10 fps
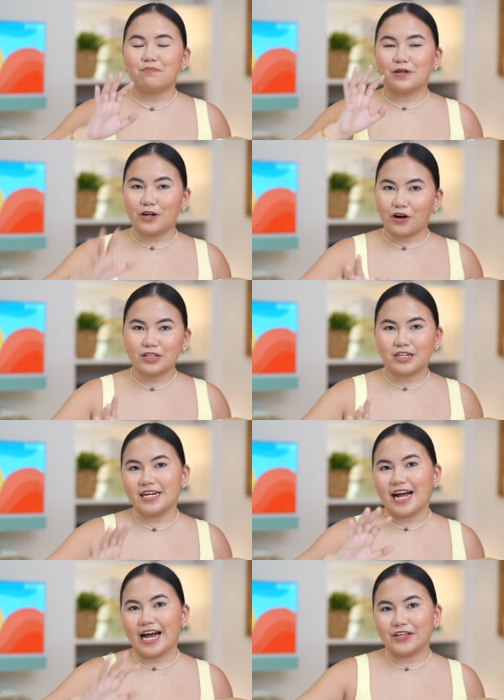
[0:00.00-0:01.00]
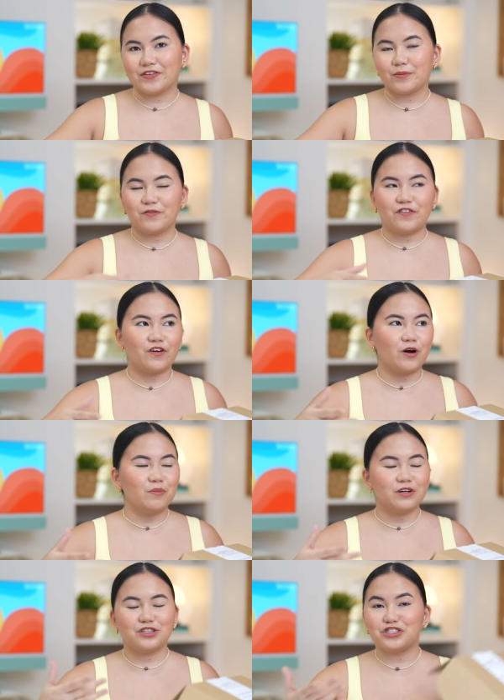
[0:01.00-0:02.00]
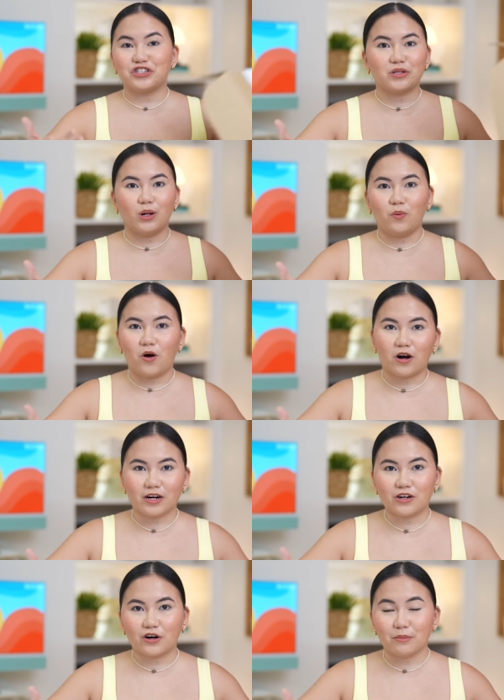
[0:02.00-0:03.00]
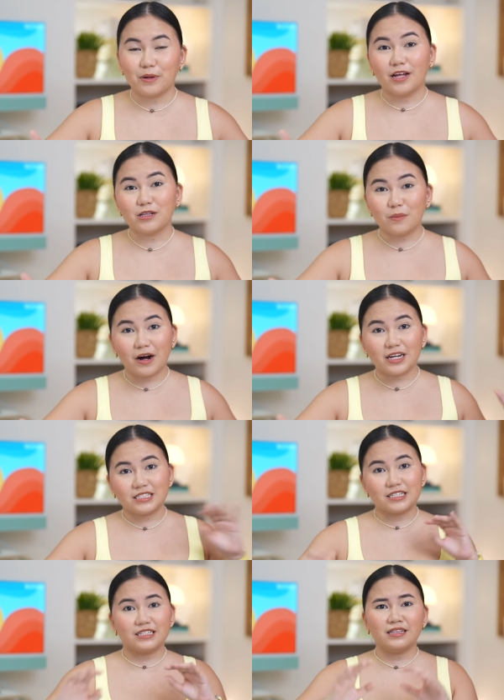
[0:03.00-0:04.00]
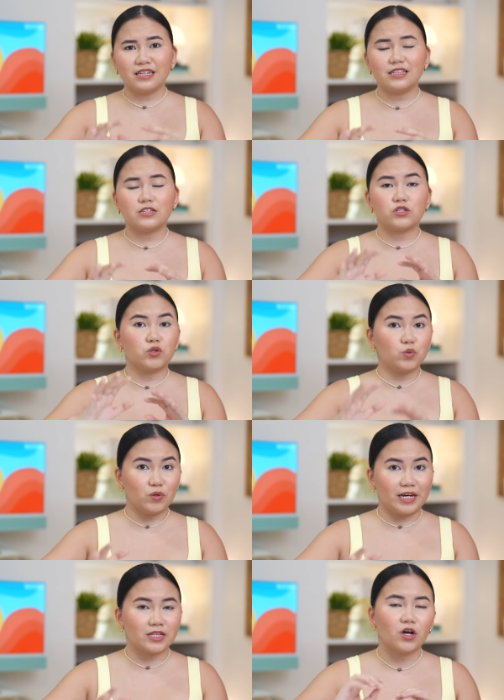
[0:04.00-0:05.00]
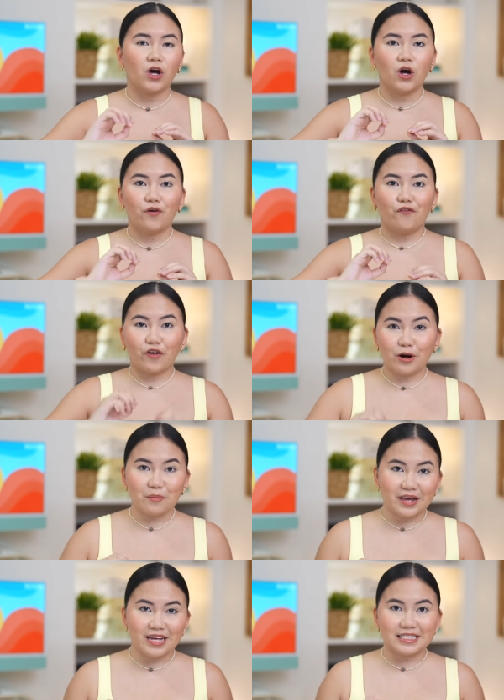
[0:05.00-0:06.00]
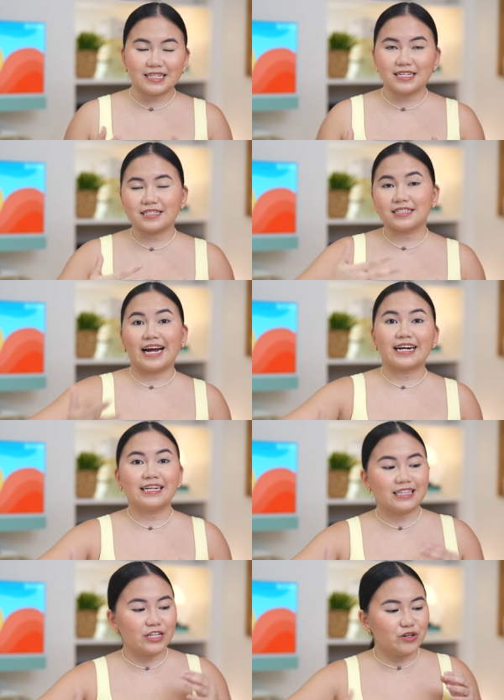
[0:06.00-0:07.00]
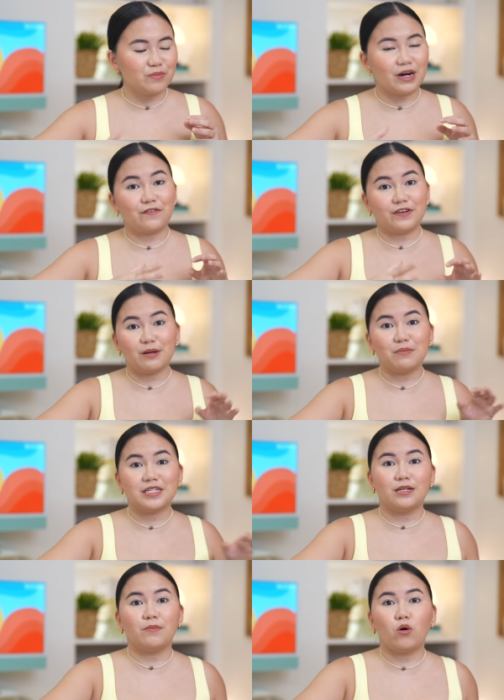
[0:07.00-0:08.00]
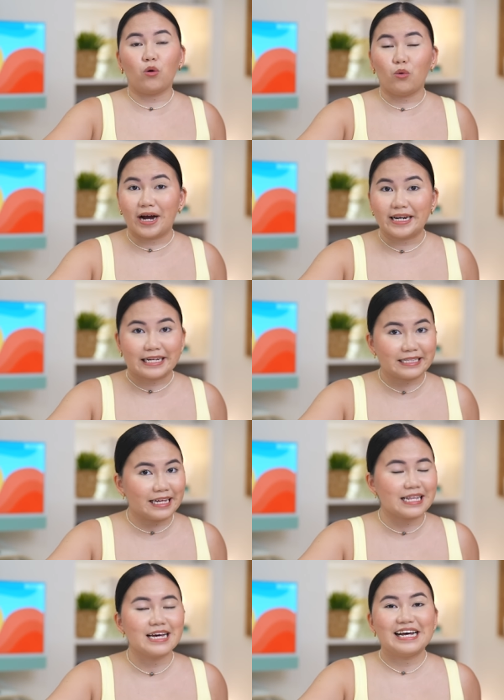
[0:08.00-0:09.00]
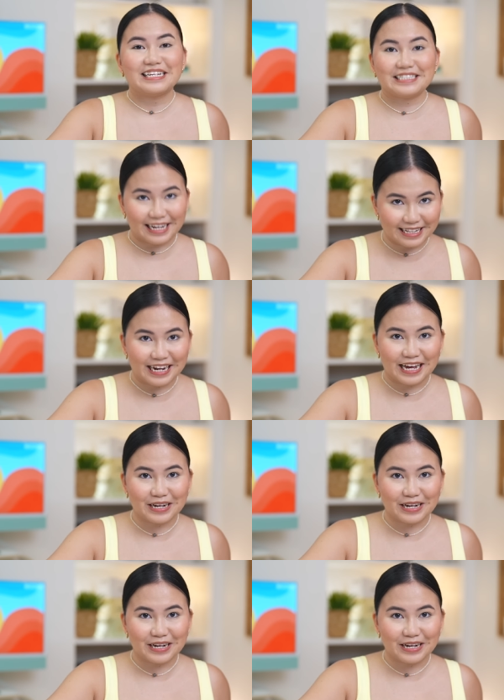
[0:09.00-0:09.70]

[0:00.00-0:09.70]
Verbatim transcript: Pre-ordering either from Digital Walker or Beyond the Box is indeed sulit For me, since guaranteed yung mga freebies na makukuha natin sa kanila.